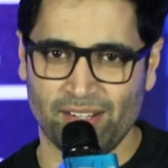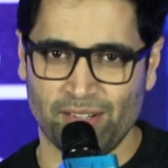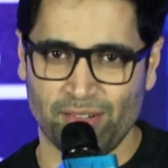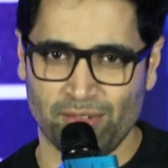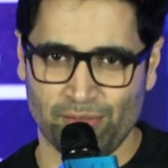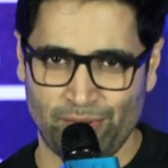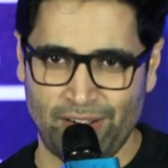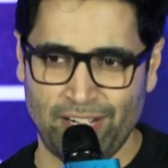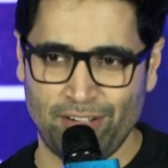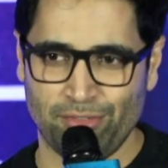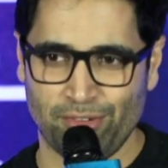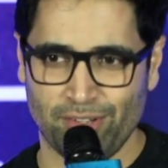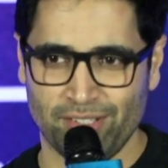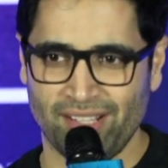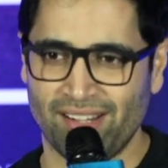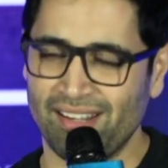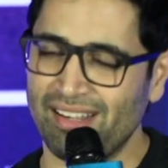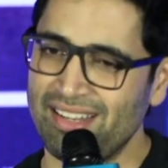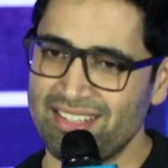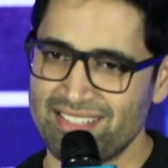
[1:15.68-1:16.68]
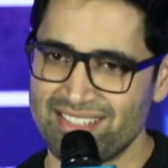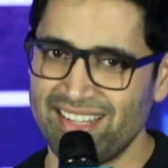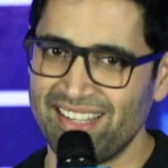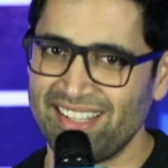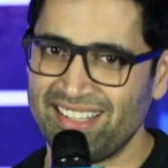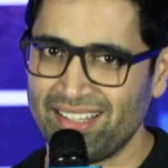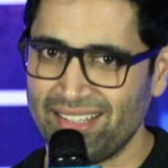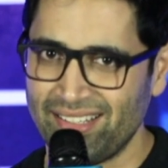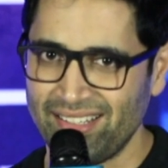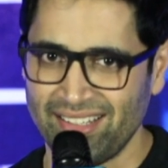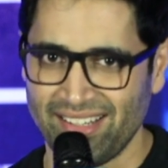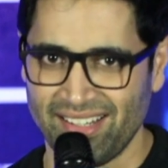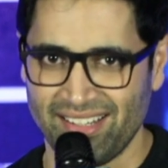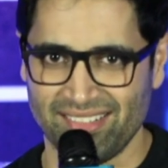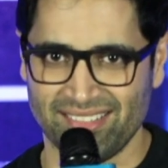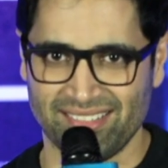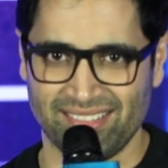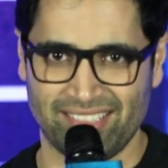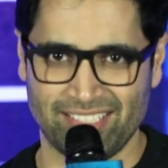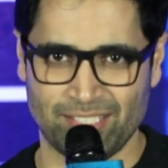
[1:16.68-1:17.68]
వెయిట్ ఫర్ ద రిలీజ్ డేట్ అని
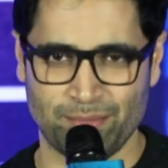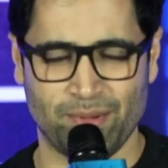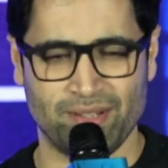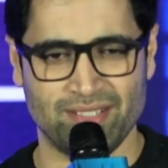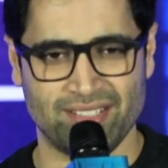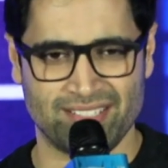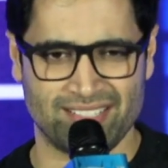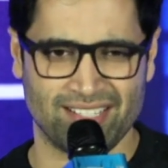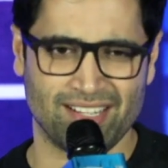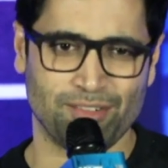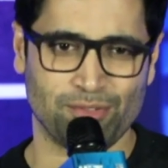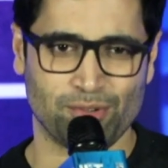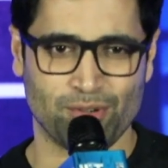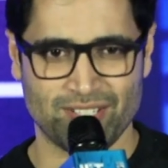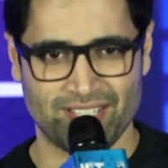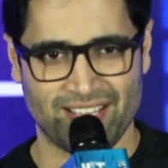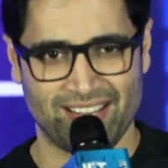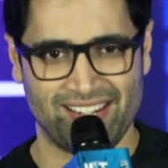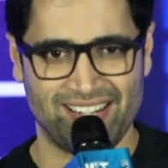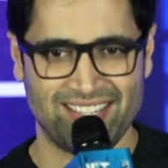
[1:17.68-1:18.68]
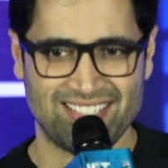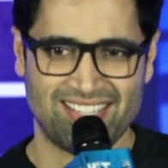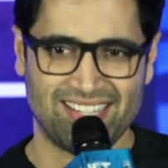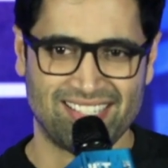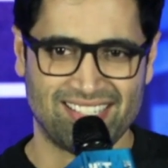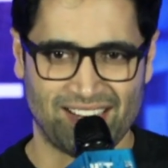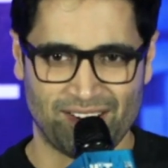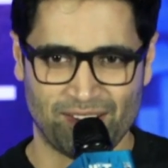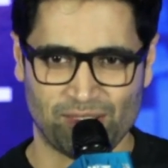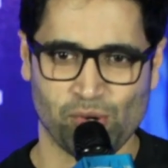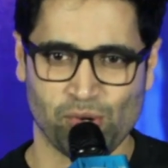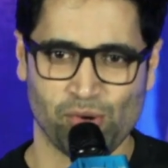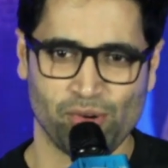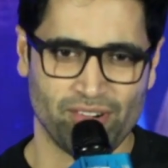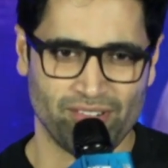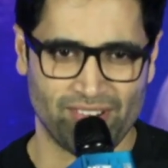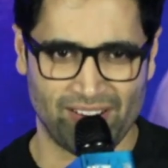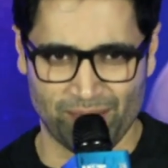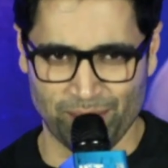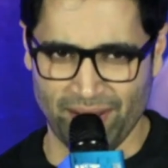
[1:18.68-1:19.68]
నేను రెస్పాన్స్ ఇచ్చాను కోర్స్ ఆ రిలీజ్ డేట్ తర్వాత
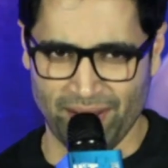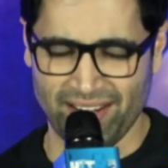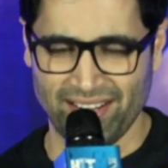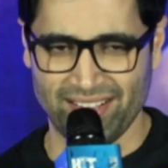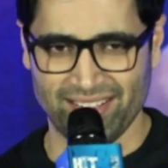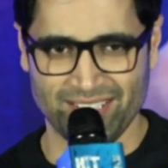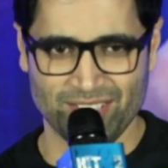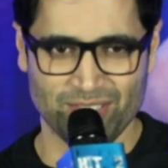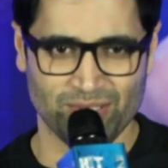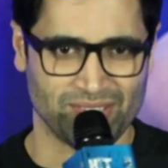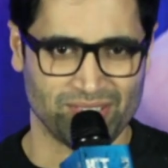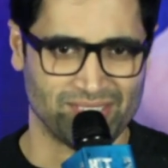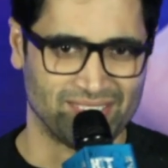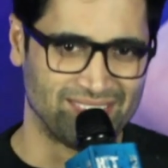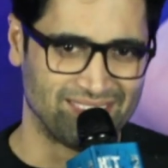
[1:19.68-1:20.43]
కోవిడ్ వల్ల మారింది సో